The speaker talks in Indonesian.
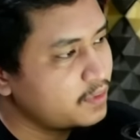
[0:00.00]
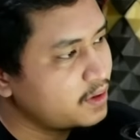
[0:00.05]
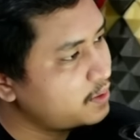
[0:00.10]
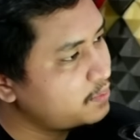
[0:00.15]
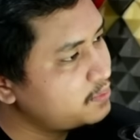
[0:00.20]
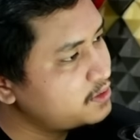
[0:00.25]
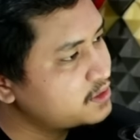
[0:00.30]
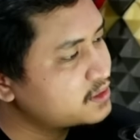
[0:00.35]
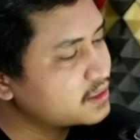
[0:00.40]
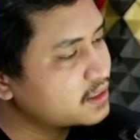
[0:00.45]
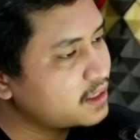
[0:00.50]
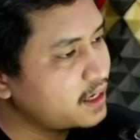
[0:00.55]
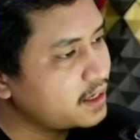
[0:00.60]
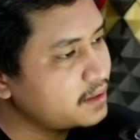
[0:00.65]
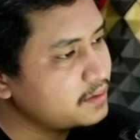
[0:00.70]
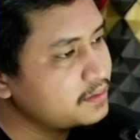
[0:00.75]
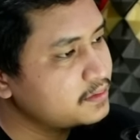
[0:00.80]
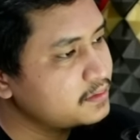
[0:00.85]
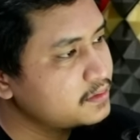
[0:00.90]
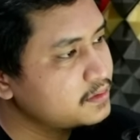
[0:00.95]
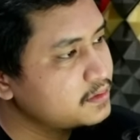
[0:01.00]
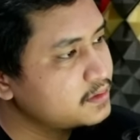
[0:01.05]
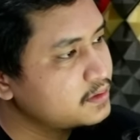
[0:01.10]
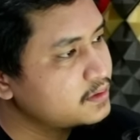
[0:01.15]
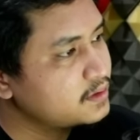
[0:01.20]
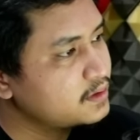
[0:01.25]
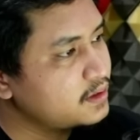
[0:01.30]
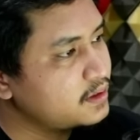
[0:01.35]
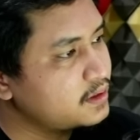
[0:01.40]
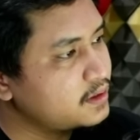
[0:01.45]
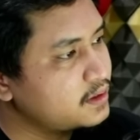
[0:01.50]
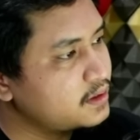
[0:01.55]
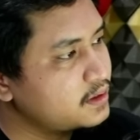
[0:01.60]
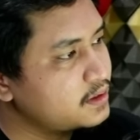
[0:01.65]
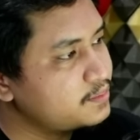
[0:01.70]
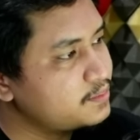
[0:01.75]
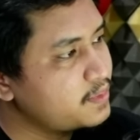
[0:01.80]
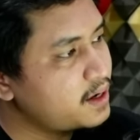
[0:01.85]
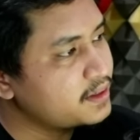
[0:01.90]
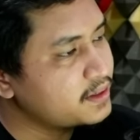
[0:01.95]
menghabiskan
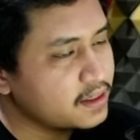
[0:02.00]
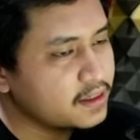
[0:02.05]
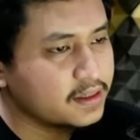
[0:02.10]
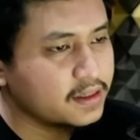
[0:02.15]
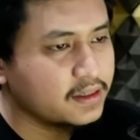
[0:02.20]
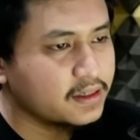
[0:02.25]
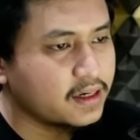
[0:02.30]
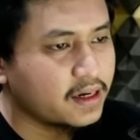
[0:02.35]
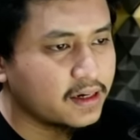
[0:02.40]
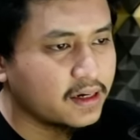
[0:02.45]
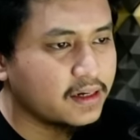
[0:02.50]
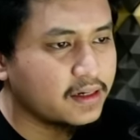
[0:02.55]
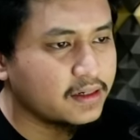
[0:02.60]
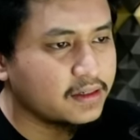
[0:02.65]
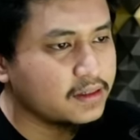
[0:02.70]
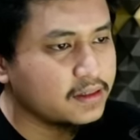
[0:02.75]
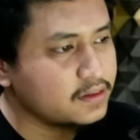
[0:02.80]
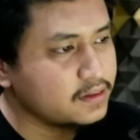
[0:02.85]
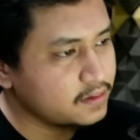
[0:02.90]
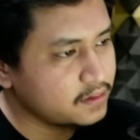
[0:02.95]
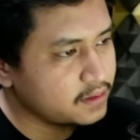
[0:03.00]
uh, banyak ya Karena